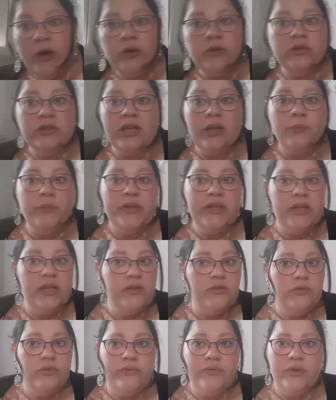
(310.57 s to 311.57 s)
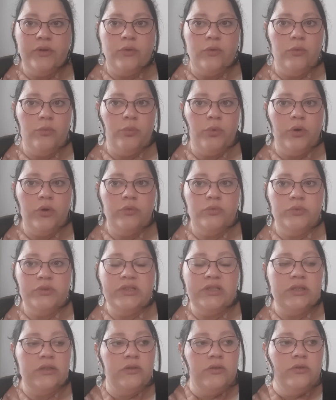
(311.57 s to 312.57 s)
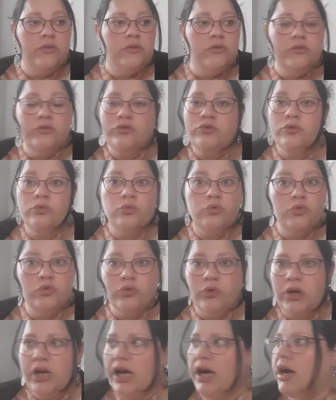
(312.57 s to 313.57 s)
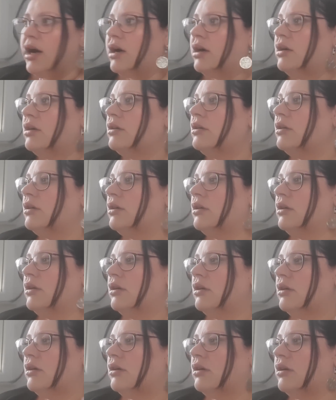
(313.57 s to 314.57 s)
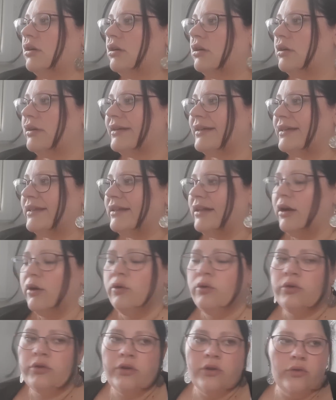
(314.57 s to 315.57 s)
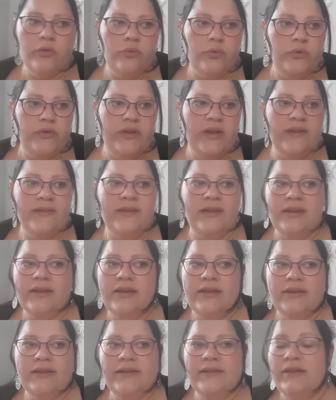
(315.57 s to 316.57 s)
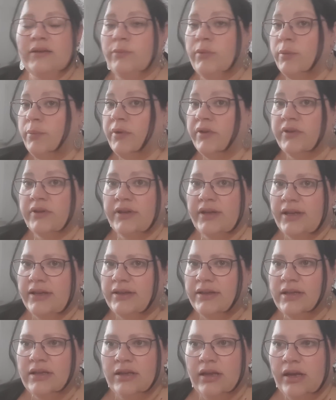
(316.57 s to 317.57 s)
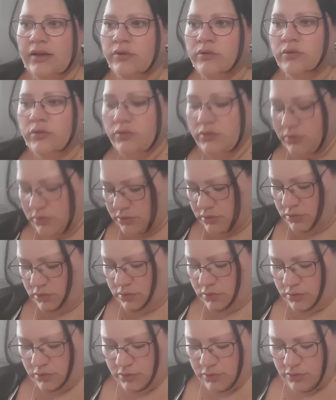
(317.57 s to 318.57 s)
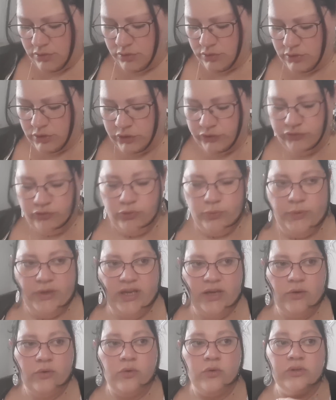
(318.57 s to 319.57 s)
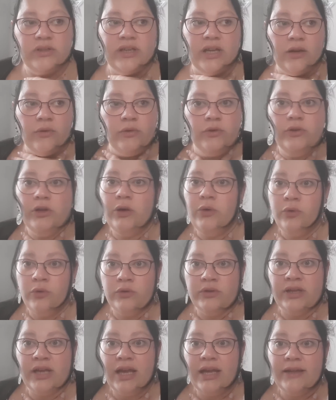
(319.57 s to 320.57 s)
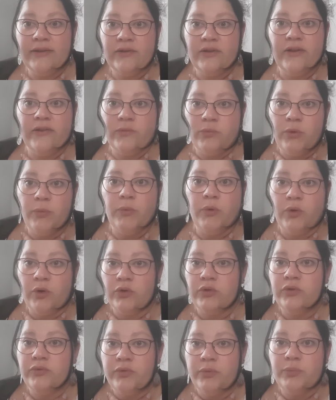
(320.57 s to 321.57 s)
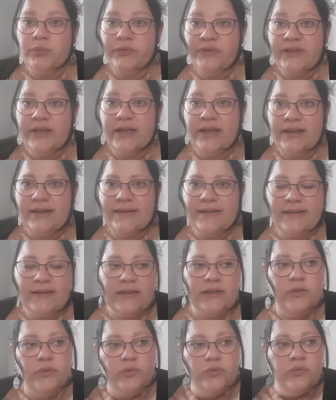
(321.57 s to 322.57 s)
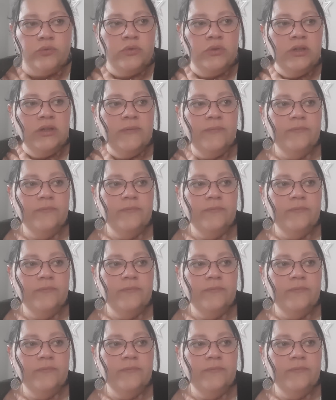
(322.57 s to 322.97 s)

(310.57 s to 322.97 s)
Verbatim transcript: par contre, à Pika, je lui fais comprendre aussi que je suis toujours là. Euh, qu'il a aucun souci à s'inquiéter. C'est pas parce qu'il y a Téna que, je vais oublier Au contraire, donc là, au contraire, il se laisse même encore deux fois plus caresser et tout.